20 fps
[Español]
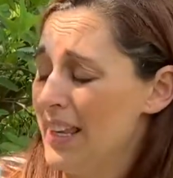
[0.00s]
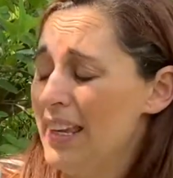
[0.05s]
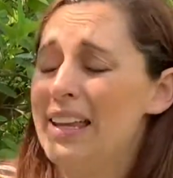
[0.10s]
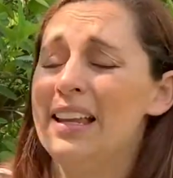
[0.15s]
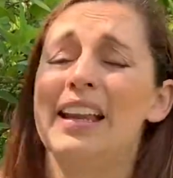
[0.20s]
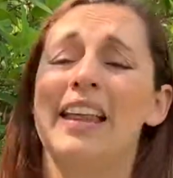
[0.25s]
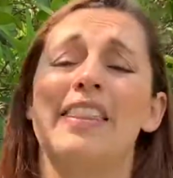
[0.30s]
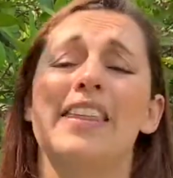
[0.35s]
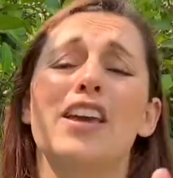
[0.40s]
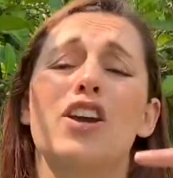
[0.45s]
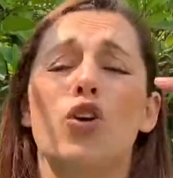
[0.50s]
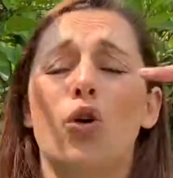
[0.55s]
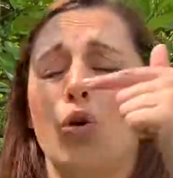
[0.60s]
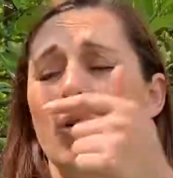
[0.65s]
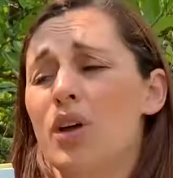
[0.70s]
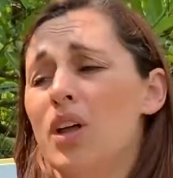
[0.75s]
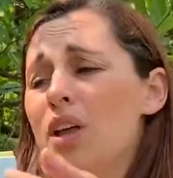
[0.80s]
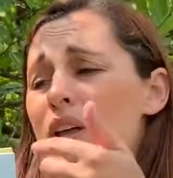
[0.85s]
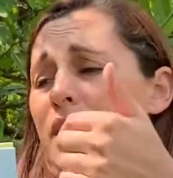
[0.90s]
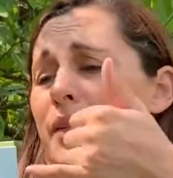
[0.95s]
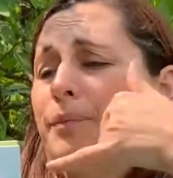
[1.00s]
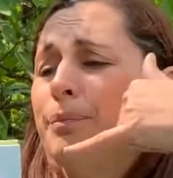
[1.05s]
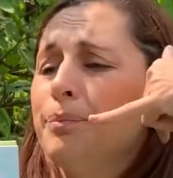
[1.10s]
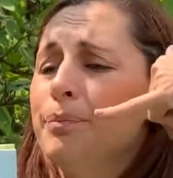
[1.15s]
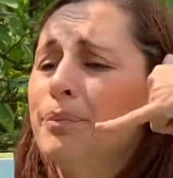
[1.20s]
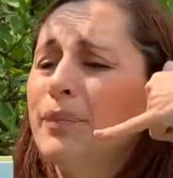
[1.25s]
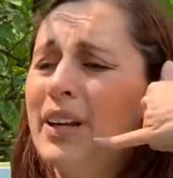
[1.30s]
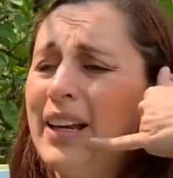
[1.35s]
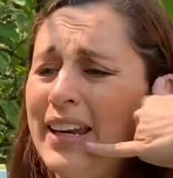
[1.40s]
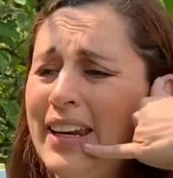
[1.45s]
Y le dijo,
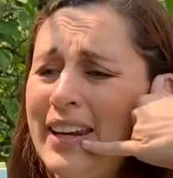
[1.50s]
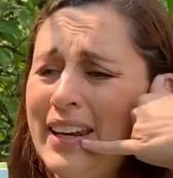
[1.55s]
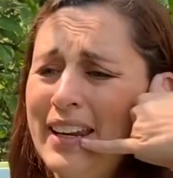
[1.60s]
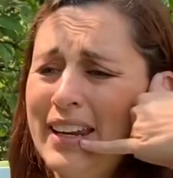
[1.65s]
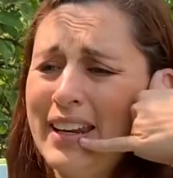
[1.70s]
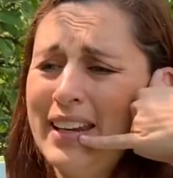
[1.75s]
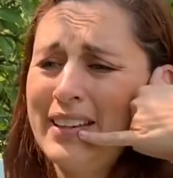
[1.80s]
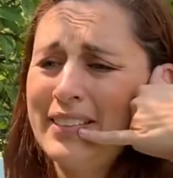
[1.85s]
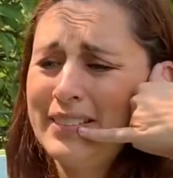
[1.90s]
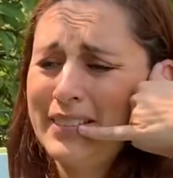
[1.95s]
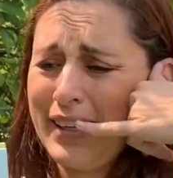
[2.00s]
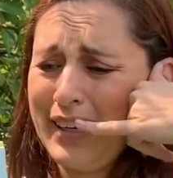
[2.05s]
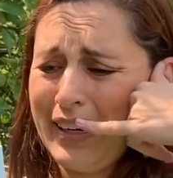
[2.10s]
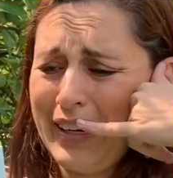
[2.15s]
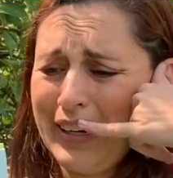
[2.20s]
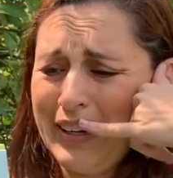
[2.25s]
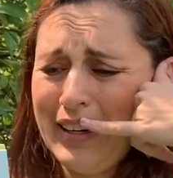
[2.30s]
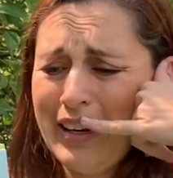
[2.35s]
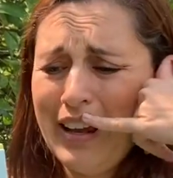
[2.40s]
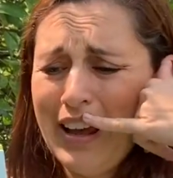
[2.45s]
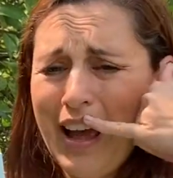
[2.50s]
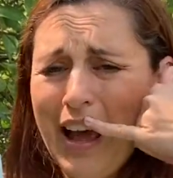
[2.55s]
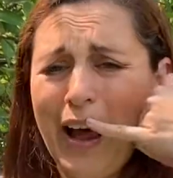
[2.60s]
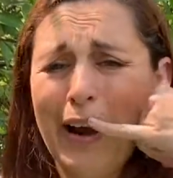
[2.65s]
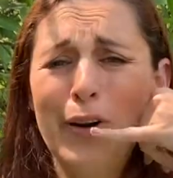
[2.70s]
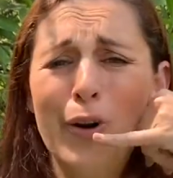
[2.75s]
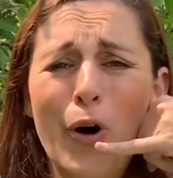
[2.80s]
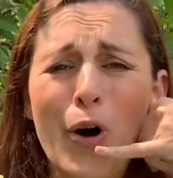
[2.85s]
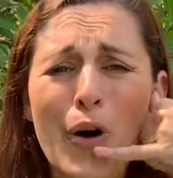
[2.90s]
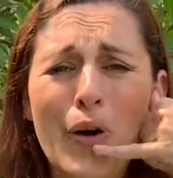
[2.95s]
trin, trin,
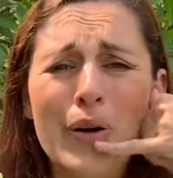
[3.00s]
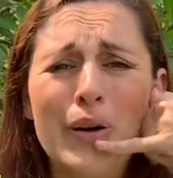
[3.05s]
¿aló?